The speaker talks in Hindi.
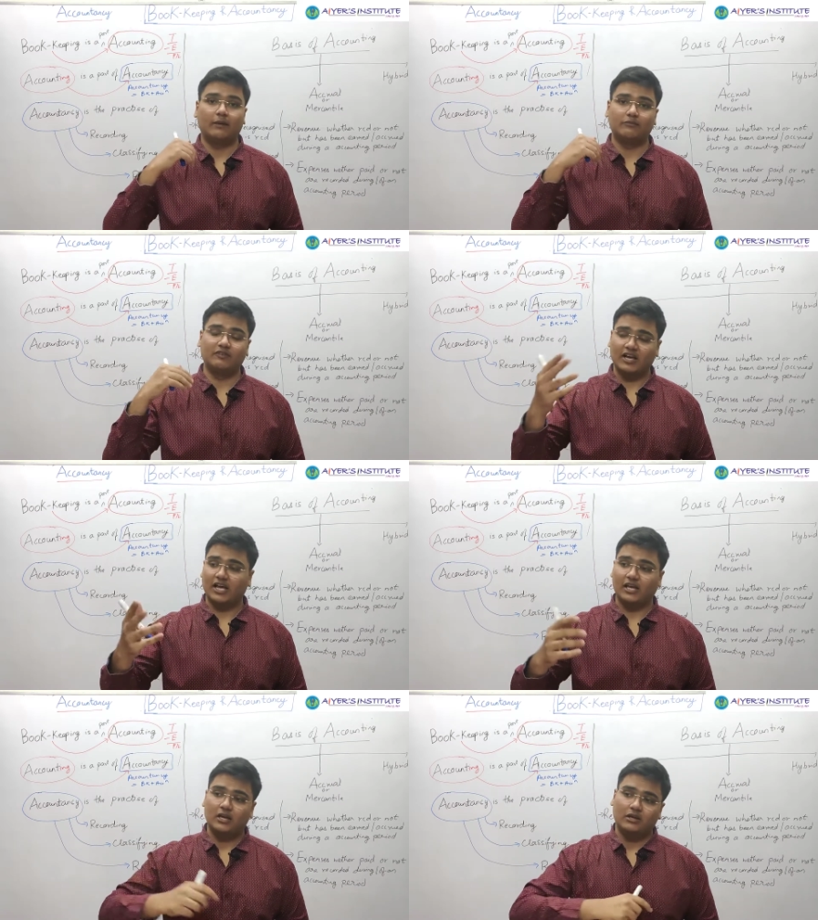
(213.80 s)
आप
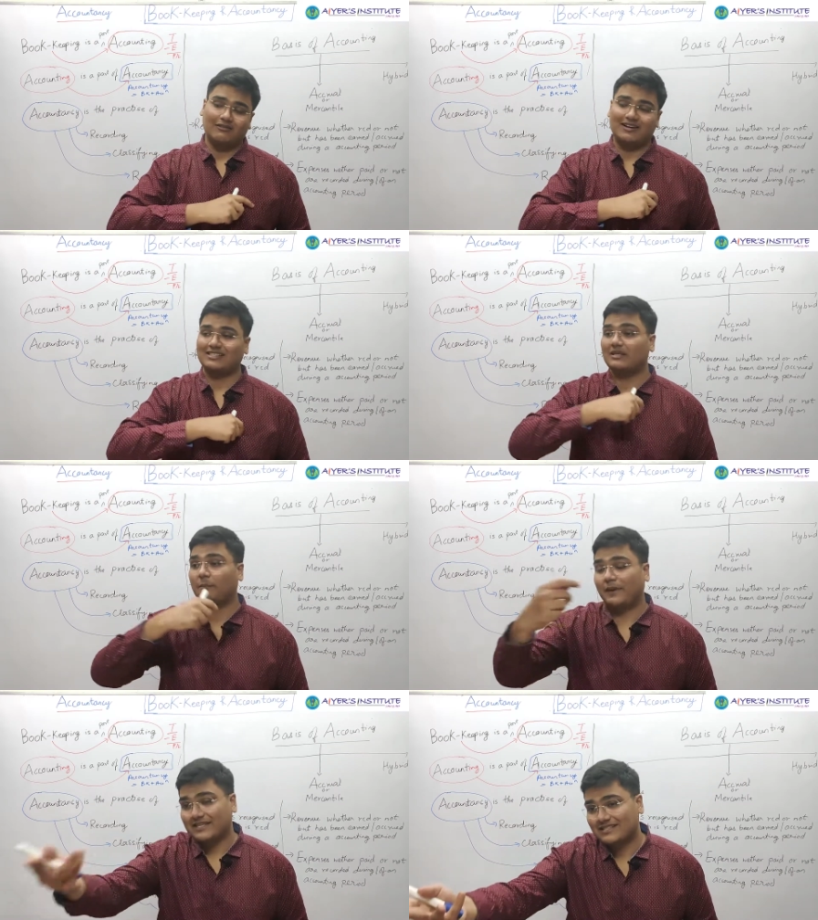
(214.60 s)
गए वहां से
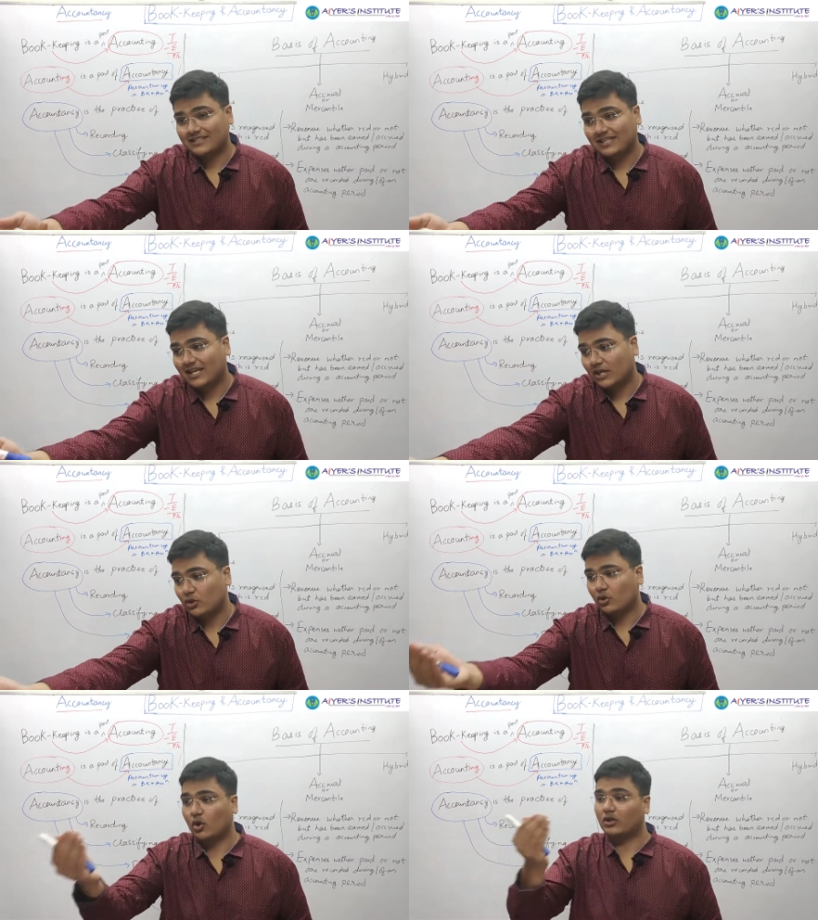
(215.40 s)
पैसे दिए
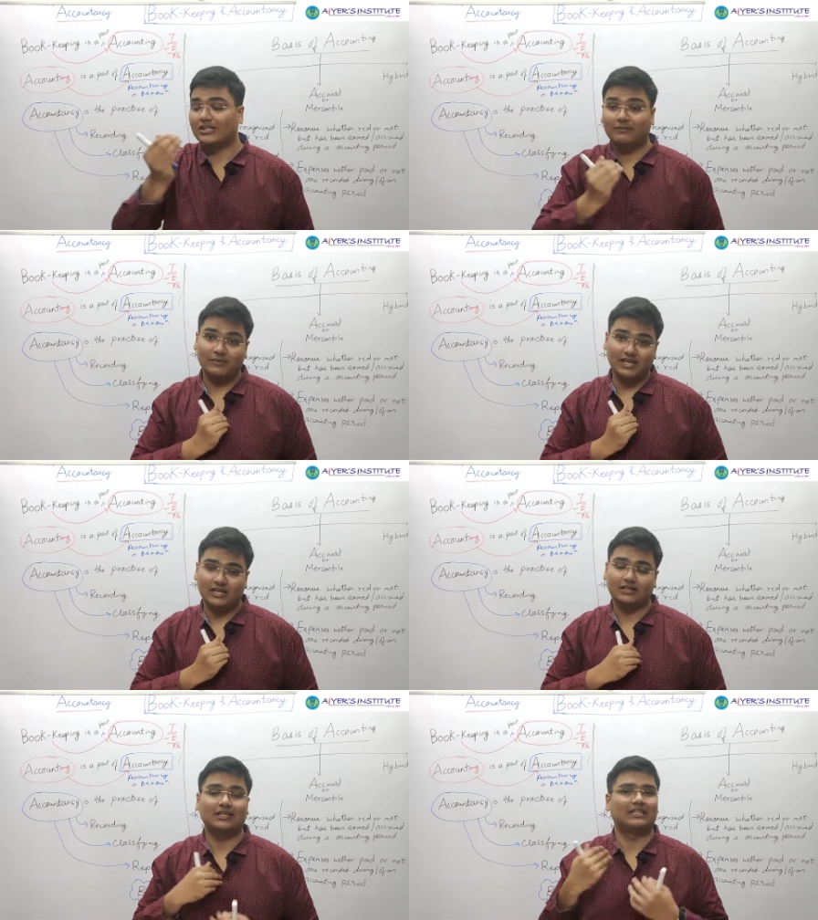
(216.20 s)
यू गॉट द मिल्क
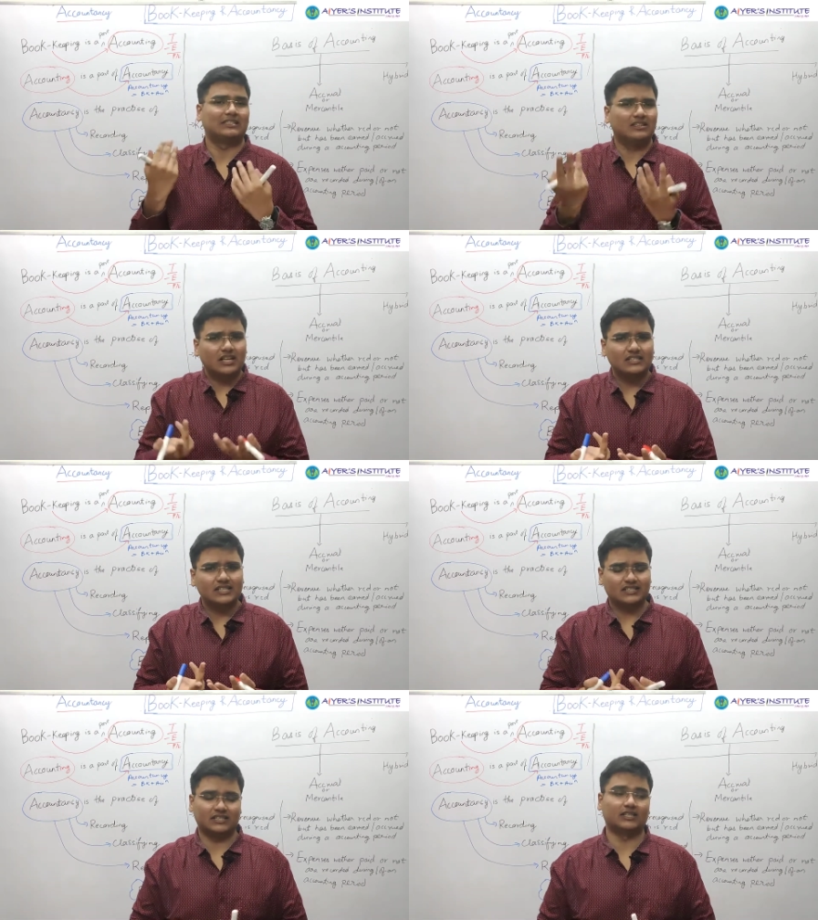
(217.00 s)
दैट इज अ
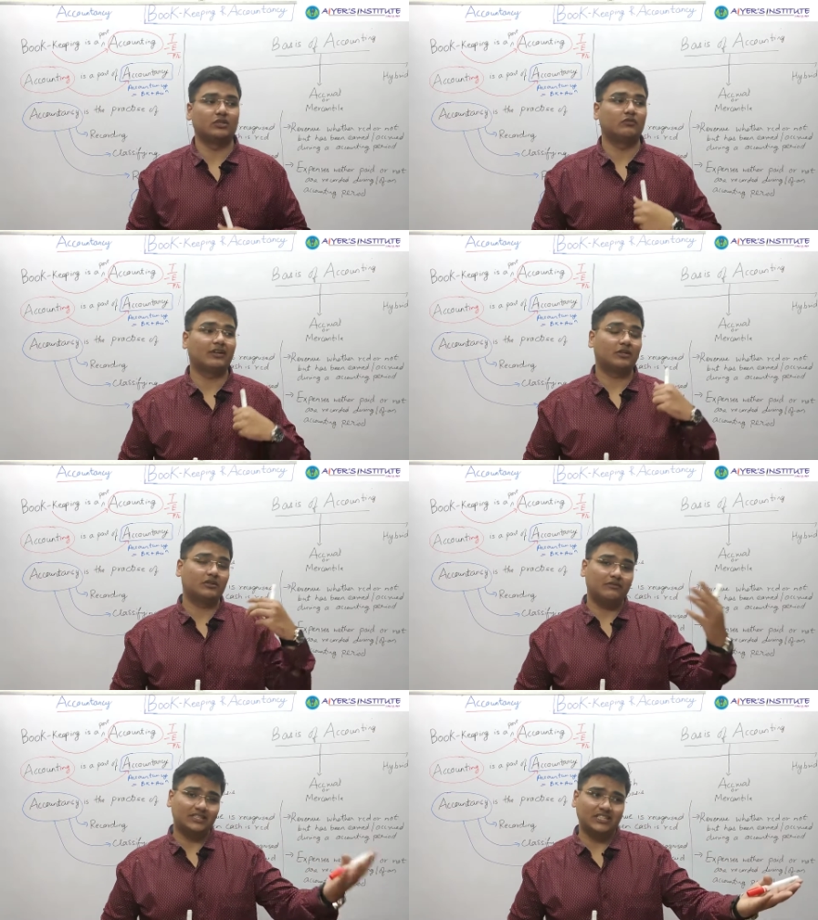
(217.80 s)
ट्रांजेक्शन यू वेंट टू
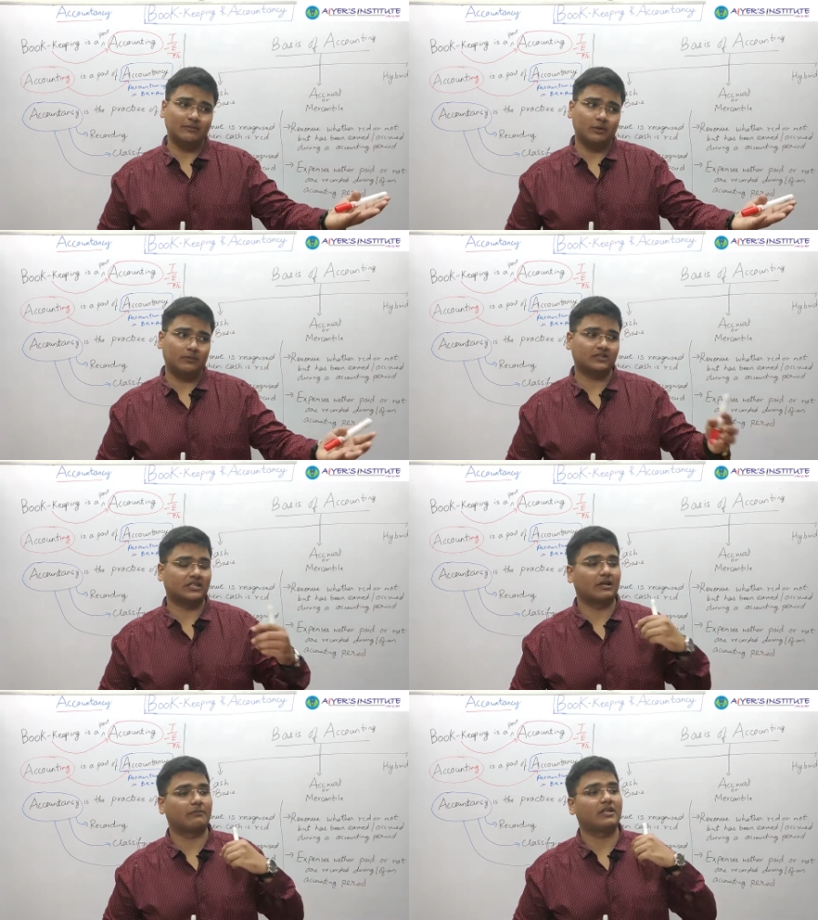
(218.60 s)
द वेजिटेबल
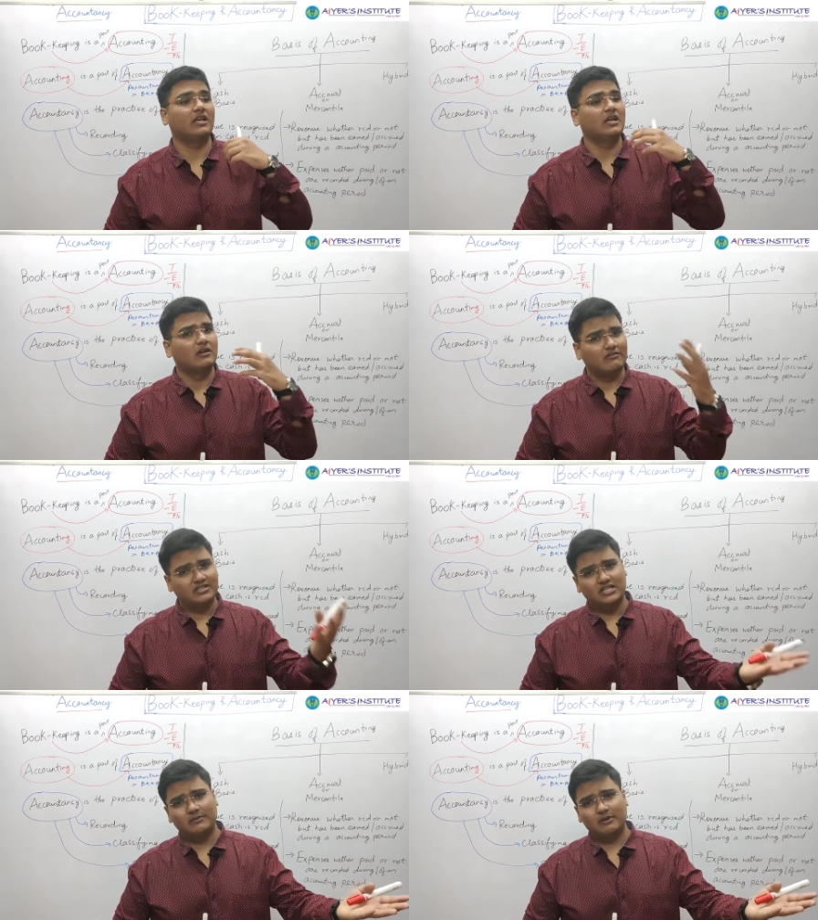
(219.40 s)
पर्सन आपने
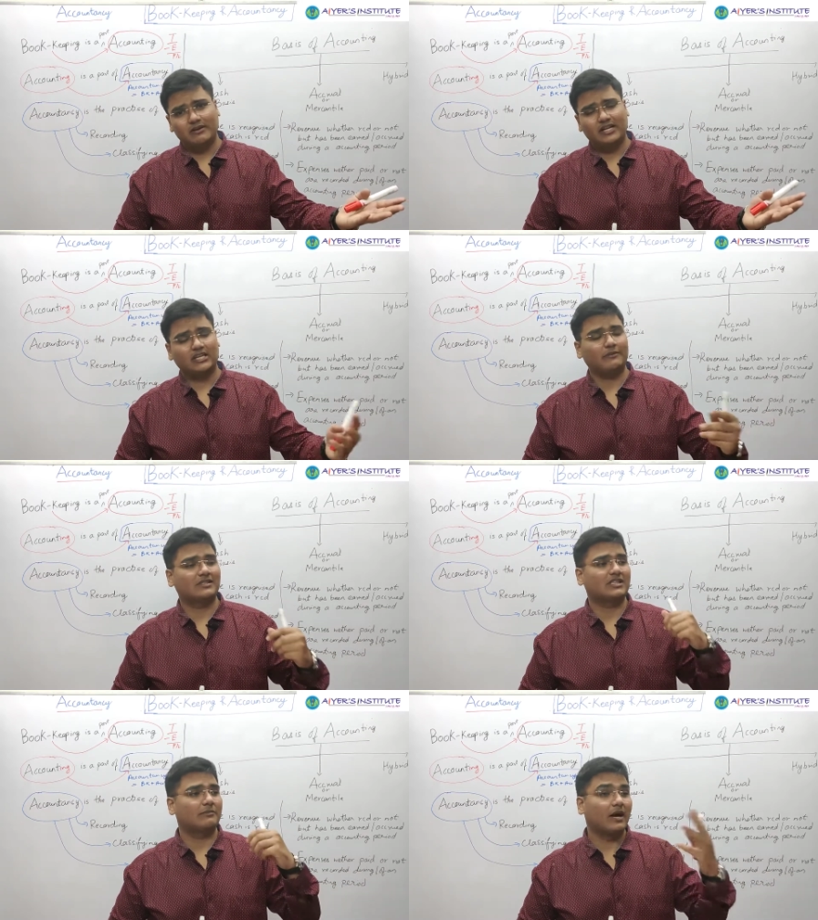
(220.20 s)
वेजिटेबल वेंडर के
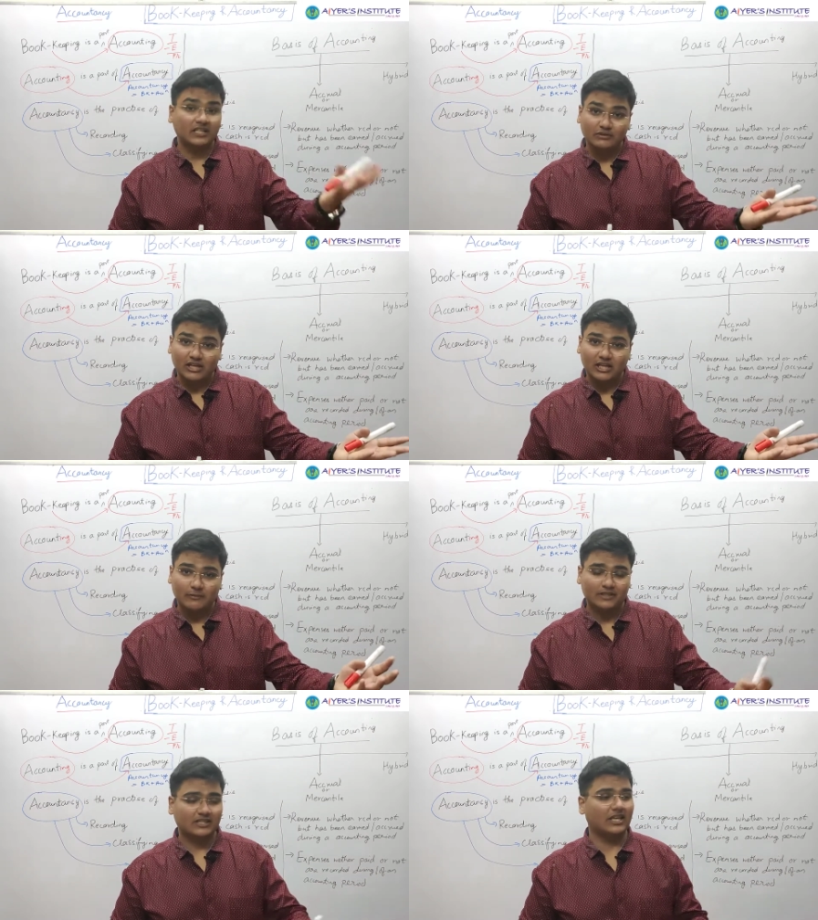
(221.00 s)
पास गए भाजी वाले के
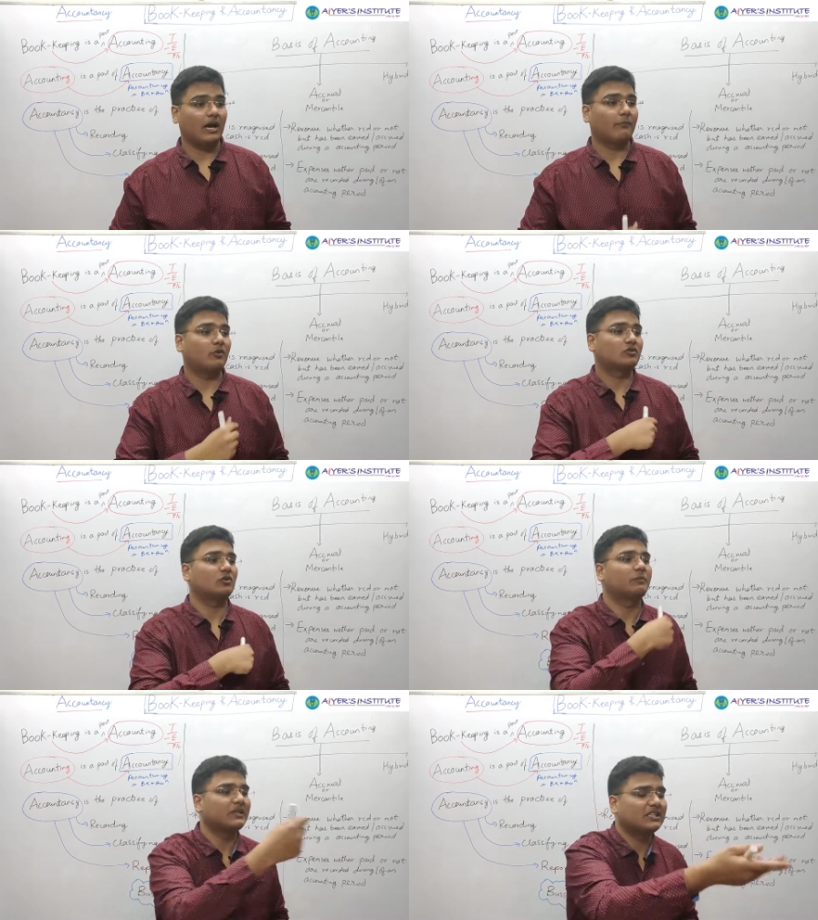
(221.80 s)
पास गए आपने
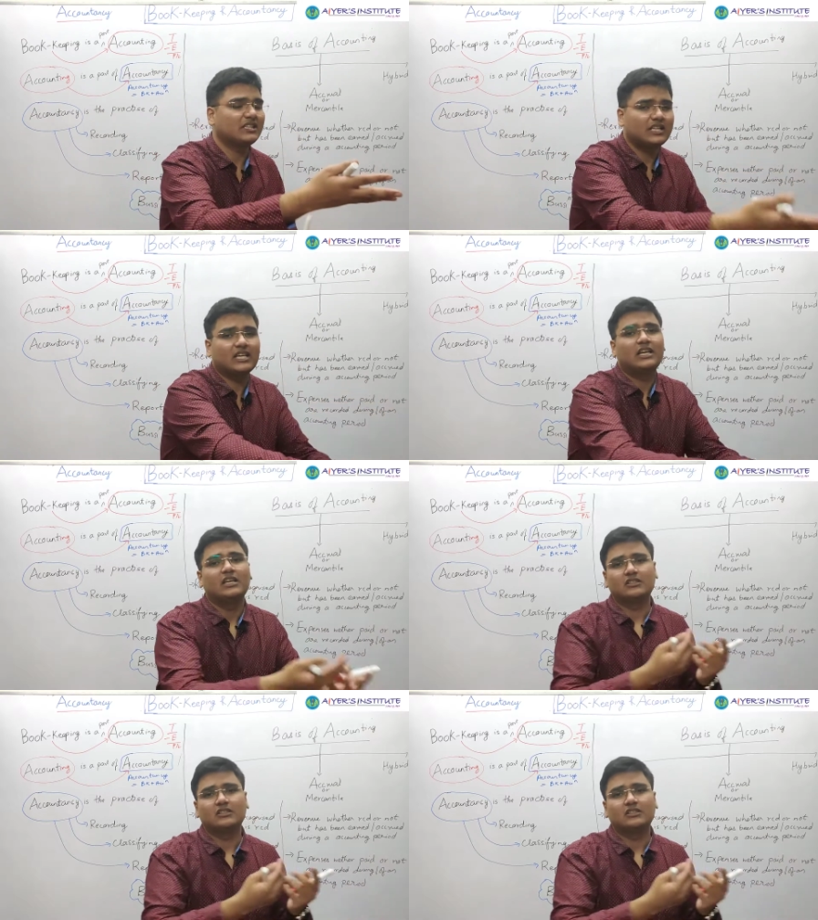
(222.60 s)
उसको पैसे दिए